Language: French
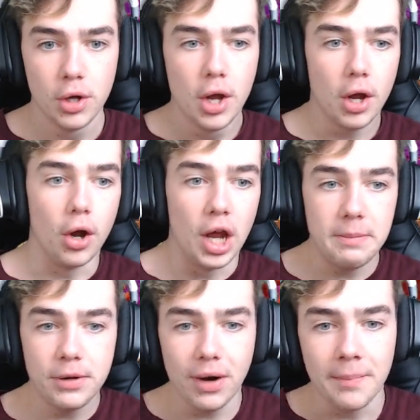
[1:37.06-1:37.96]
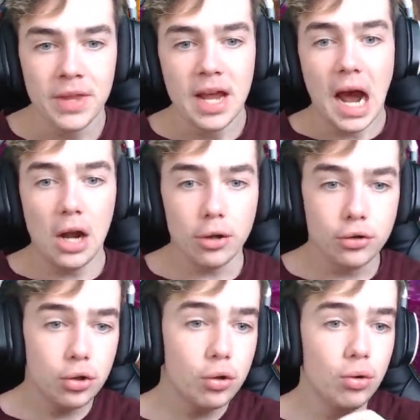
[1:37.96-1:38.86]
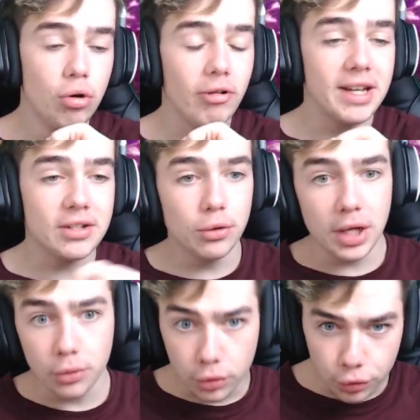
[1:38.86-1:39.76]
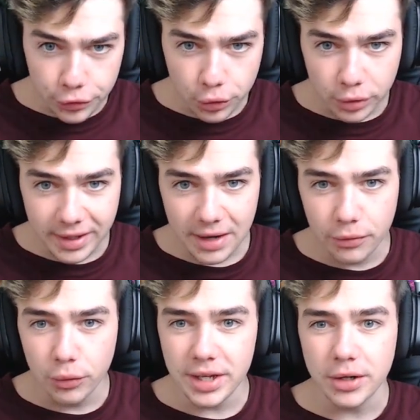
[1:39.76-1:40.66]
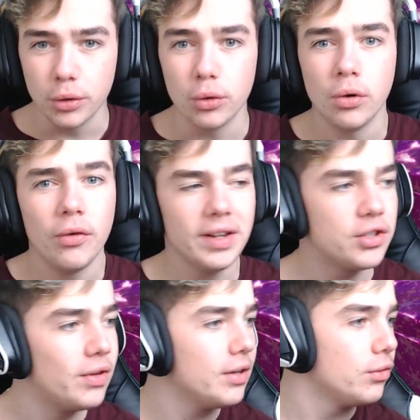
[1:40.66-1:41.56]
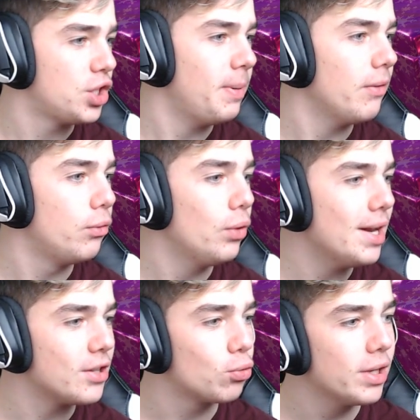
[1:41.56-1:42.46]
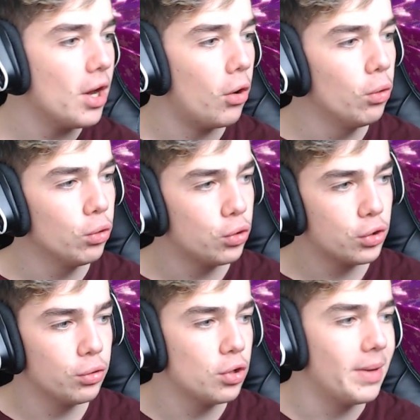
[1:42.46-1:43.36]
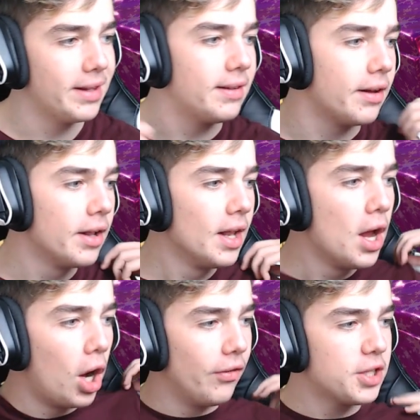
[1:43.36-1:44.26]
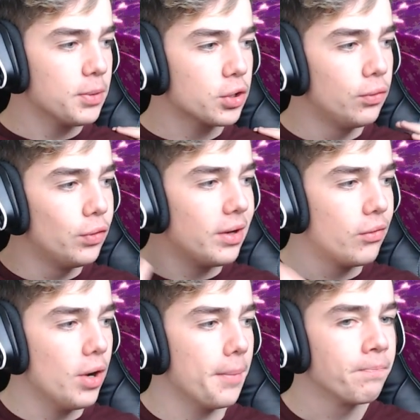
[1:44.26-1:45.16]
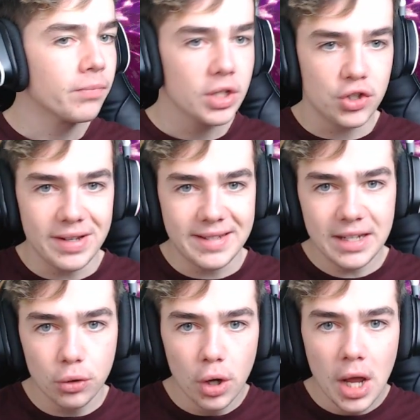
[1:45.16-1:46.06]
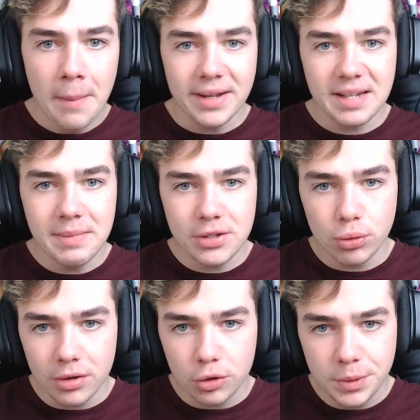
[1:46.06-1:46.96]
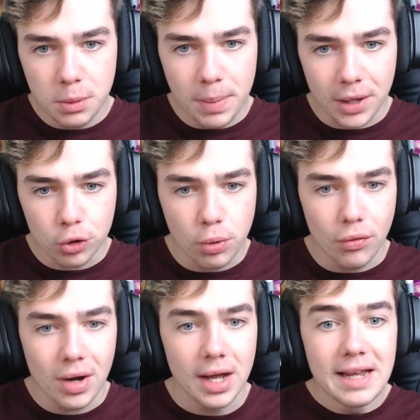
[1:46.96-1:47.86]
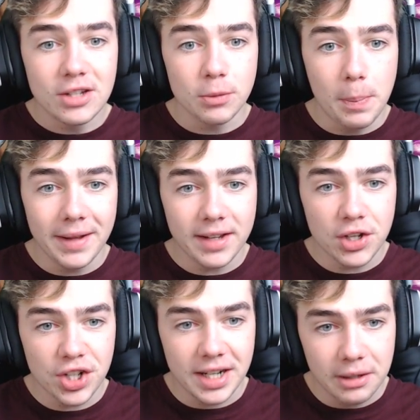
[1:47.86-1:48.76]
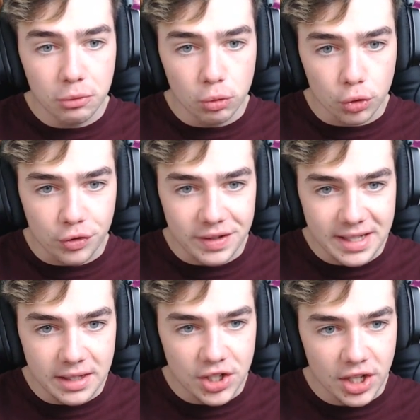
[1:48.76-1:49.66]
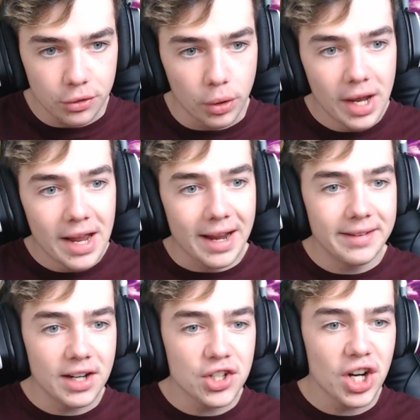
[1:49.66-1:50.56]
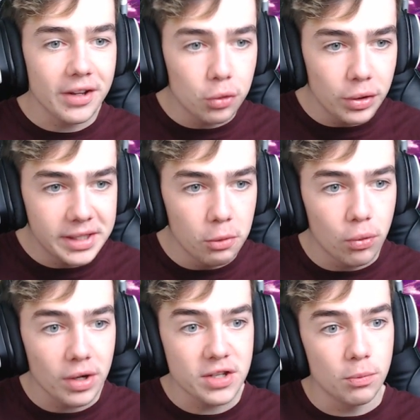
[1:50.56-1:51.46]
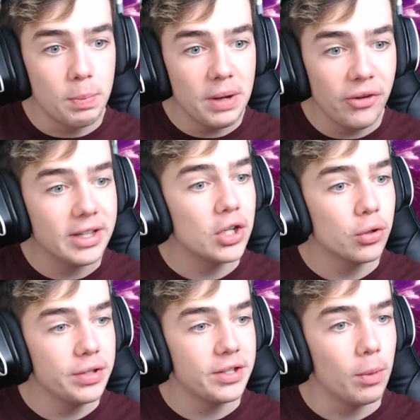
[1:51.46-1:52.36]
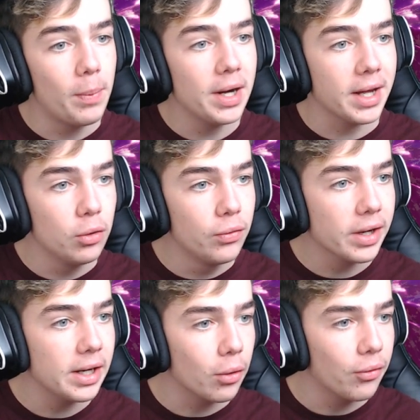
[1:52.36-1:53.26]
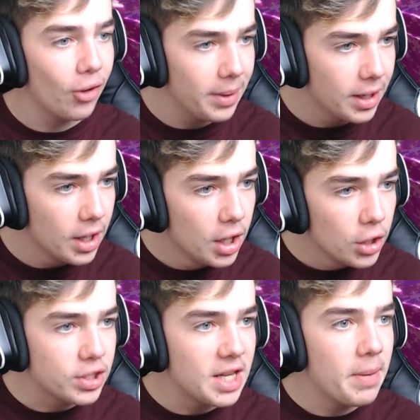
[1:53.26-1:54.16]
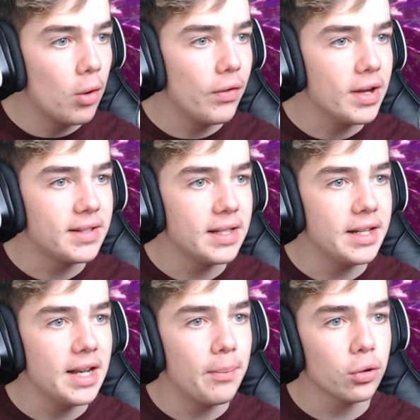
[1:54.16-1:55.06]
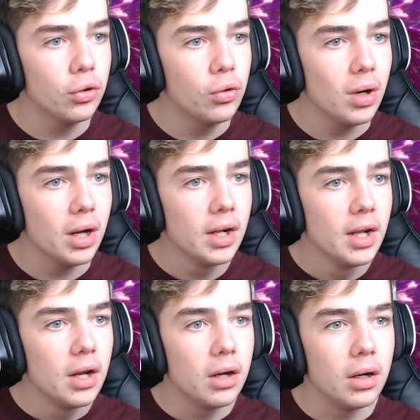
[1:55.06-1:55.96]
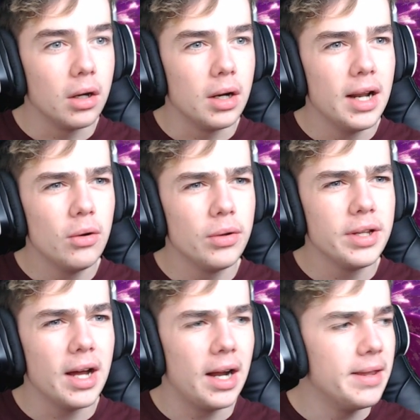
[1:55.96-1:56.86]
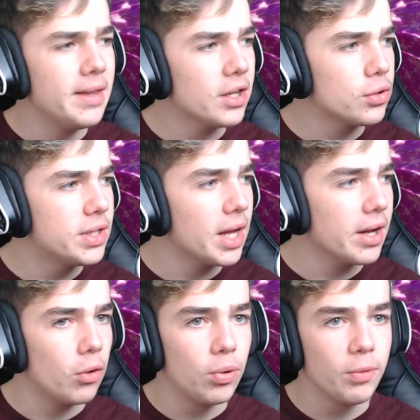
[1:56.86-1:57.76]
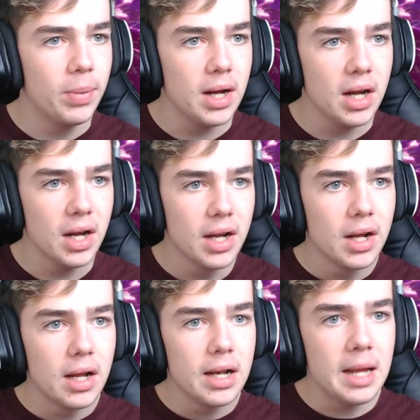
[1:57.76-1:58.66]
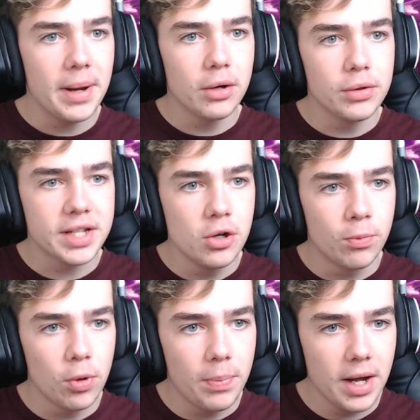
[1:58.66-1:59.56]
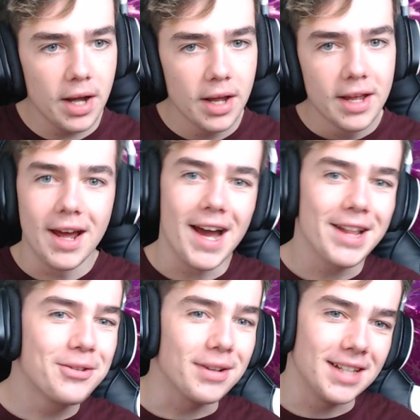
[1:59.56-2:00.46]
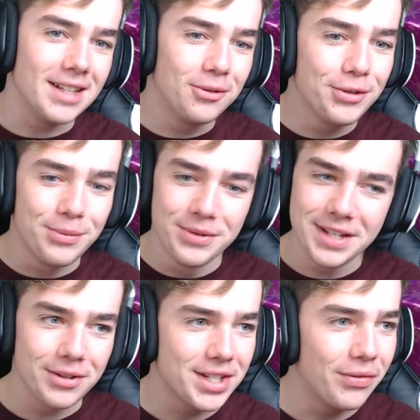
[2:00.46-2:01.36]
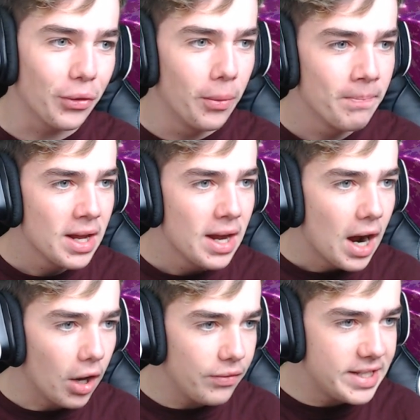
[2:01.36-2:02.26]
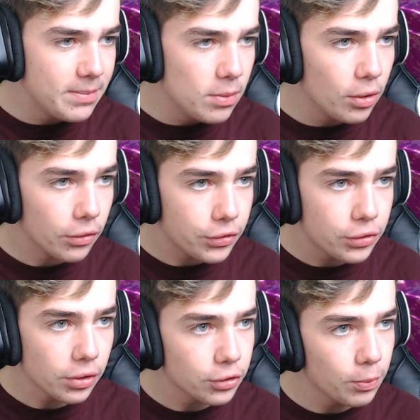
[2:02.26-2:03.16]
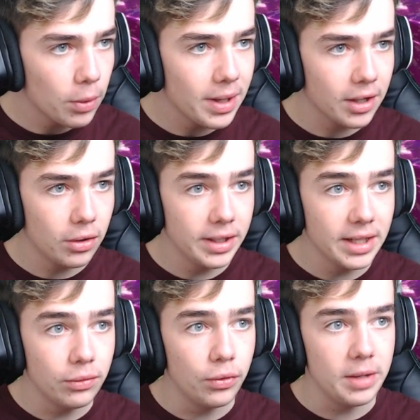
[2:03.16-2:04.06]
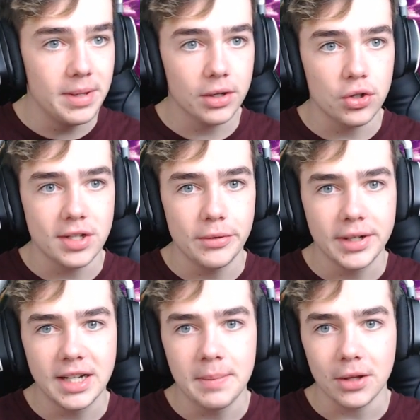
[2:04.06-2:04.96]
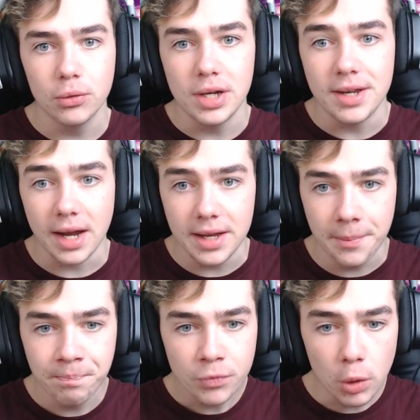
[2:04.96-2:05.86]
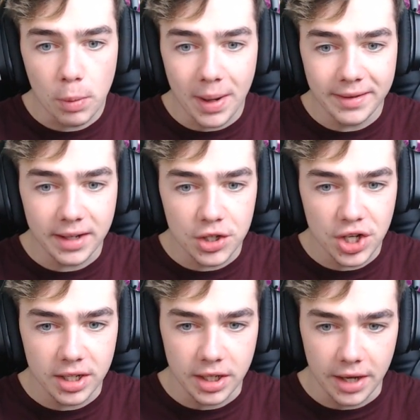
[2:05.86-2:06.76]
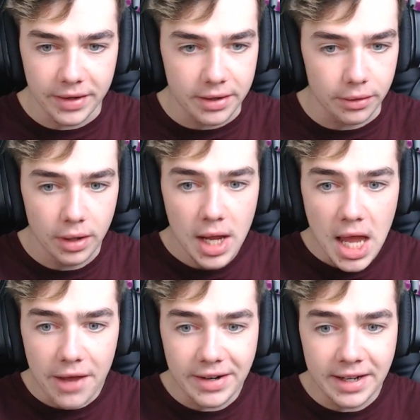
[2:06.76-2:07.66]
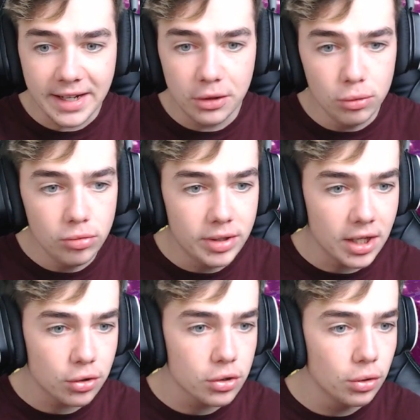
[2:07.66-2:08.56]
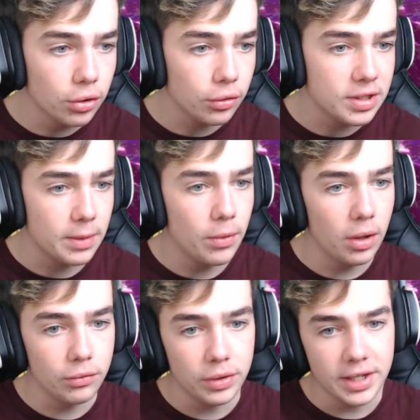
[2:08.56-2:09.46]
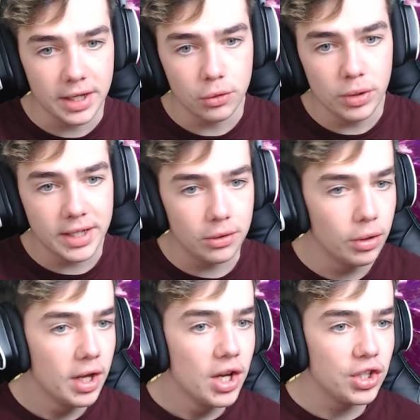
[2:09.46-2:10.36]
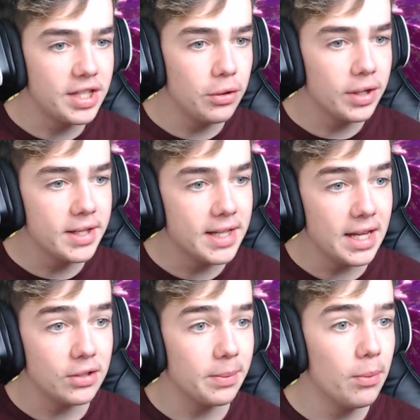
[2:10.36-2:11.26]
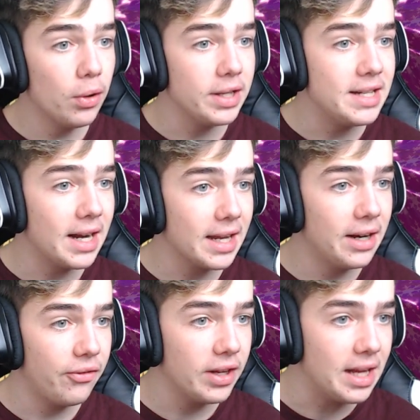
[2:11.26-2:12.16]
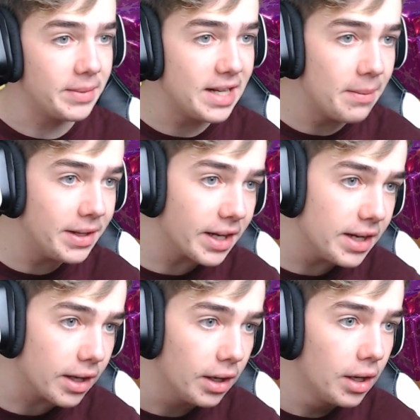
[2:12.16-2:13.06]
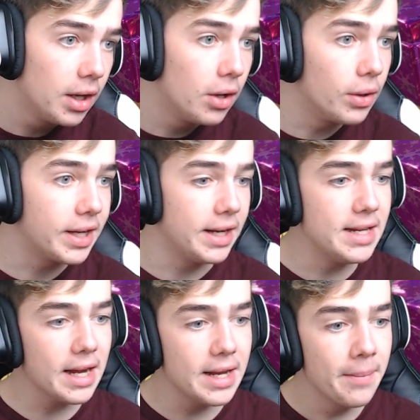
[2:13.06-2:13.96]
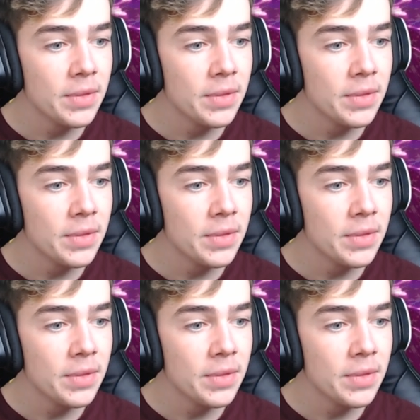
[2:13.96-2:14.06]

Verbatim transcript: Euh, et puis voilà, alors du coup qu'est-ce qu'on a donc de ce côté là vous voyez que en fait je vais, je sais pas, vous voyez la souris en haut, juste au-dessus de ma tête. En fait, je pense que vous devez voir, je vais essayer de passer ma souris un tout petit peu partout pour voir si on ne peut pas interagir avec les cadeaux. Donc je vais essayer déjà de réinteragir avec tous les cadeaux pour voir si on peut pas faire quelque chose, si on peut pas les réouvrir, les refermer. Je sais pas, on va essayer n'importe quoi. Euh, là, il y a un nain juste derrière, on peut pas... Là, pareil, le skin, on peut pas. Ah, toujours cette douce musique que je kiffe trop. Alors, visiblement, sur ce premier écran, les gars, vous voyez bien que j'essaie de cliquer partout, il n'y a rien. On peut pas interagir avec les, avec, euh, les cadeaux ou quelque chose d'autre, tout simplement. vous voyez qu'avec tous les cadeaux, j'essaie de cliquer et tout simplement, il n'y a rien à faire. Il y a un petit lama derrière. Ok, il n'y a rien.